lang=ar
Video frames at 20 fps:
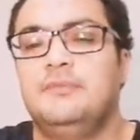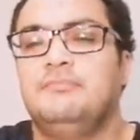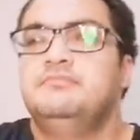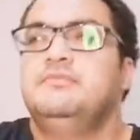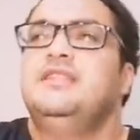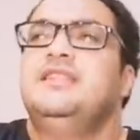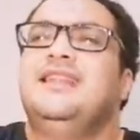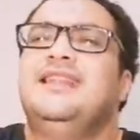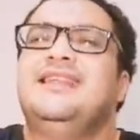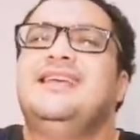
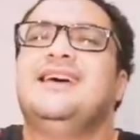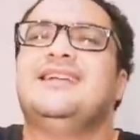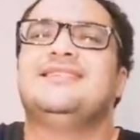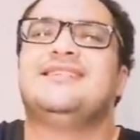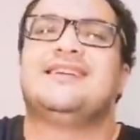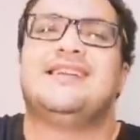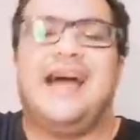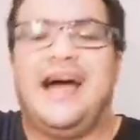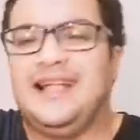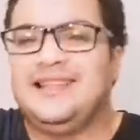مين اللي
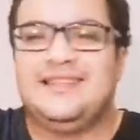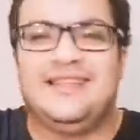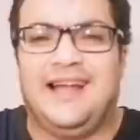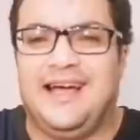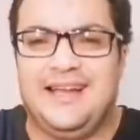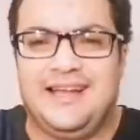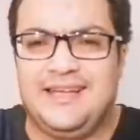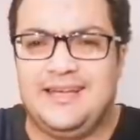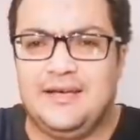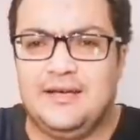يقدر يعدل
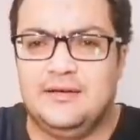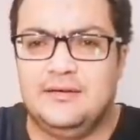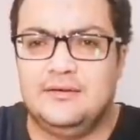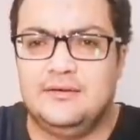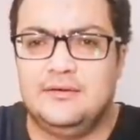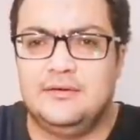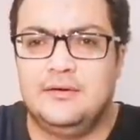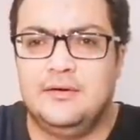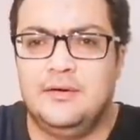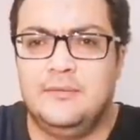عليها
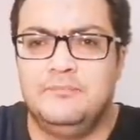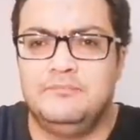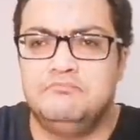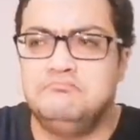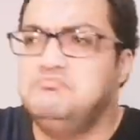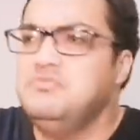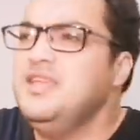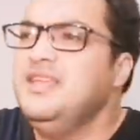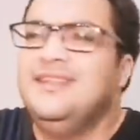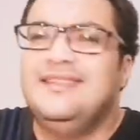
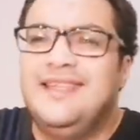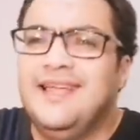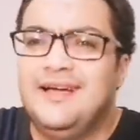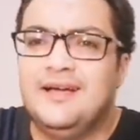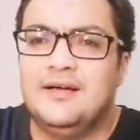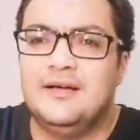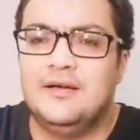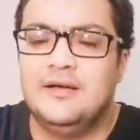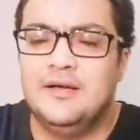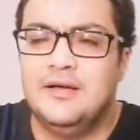مين
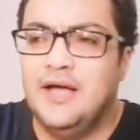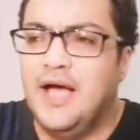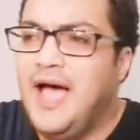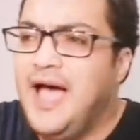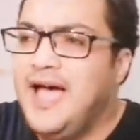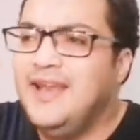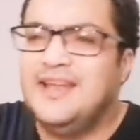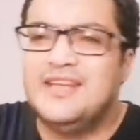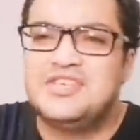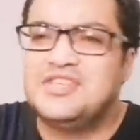ده
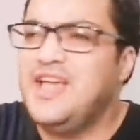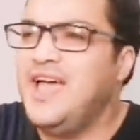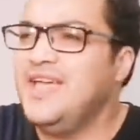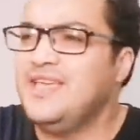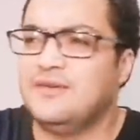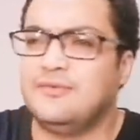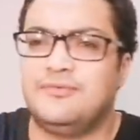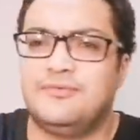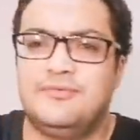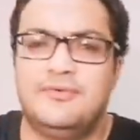انا
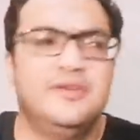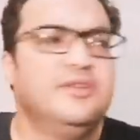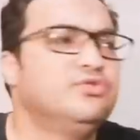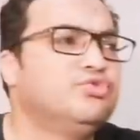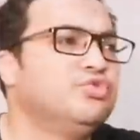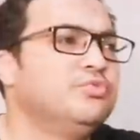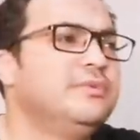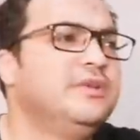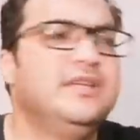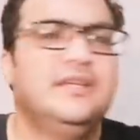شايف
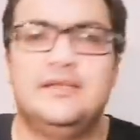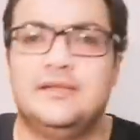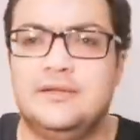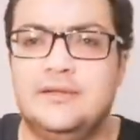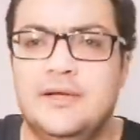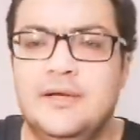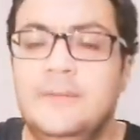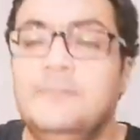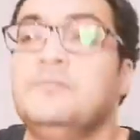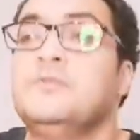انتوا مين
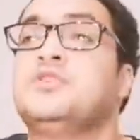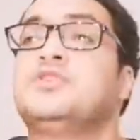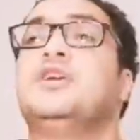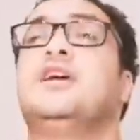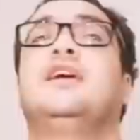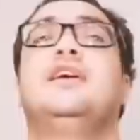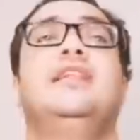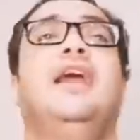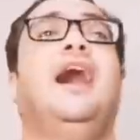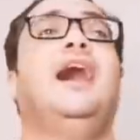
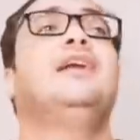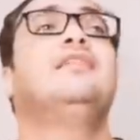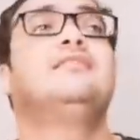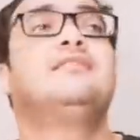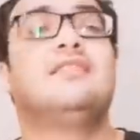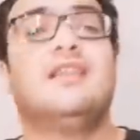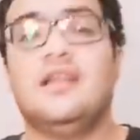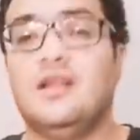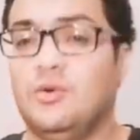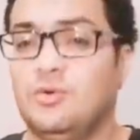عشان كده
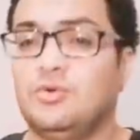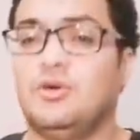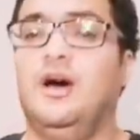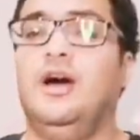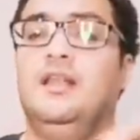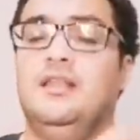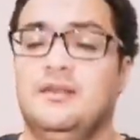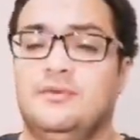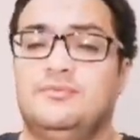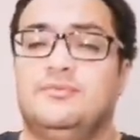حتى لو
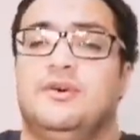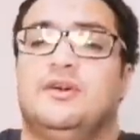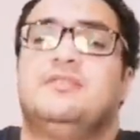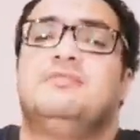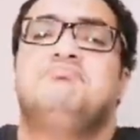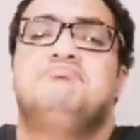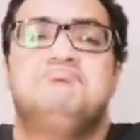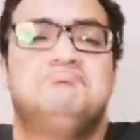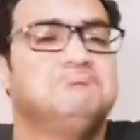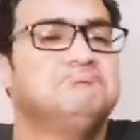راح
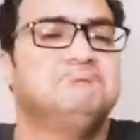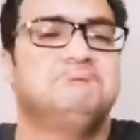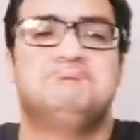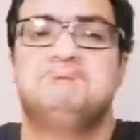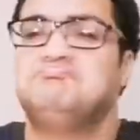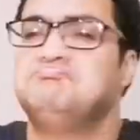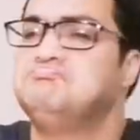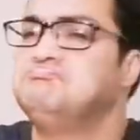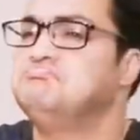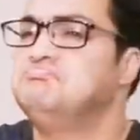للفار
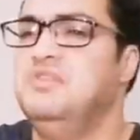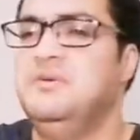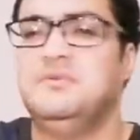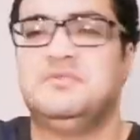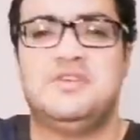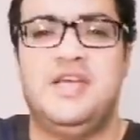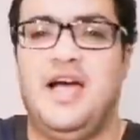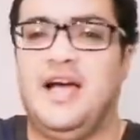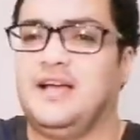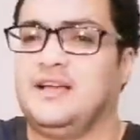
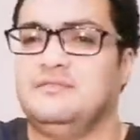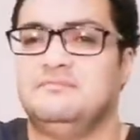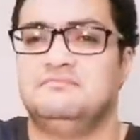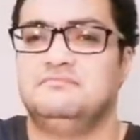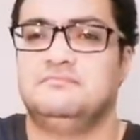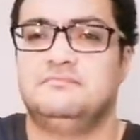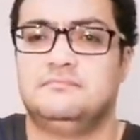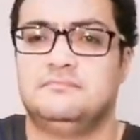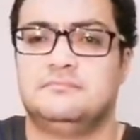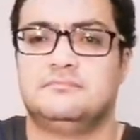ايش حاجه
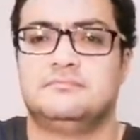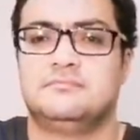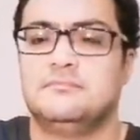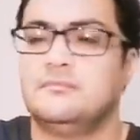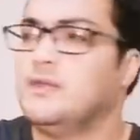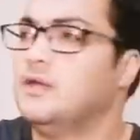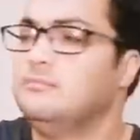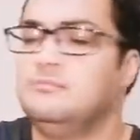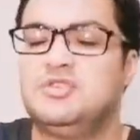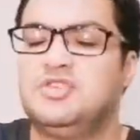
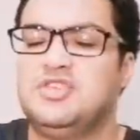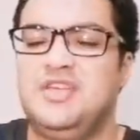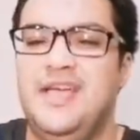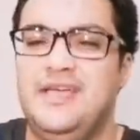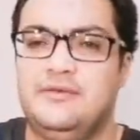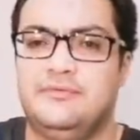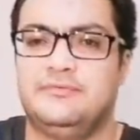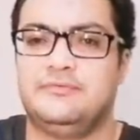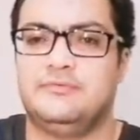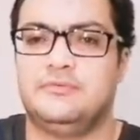مش
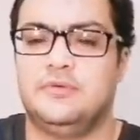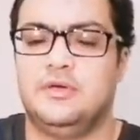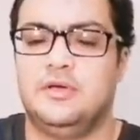شايف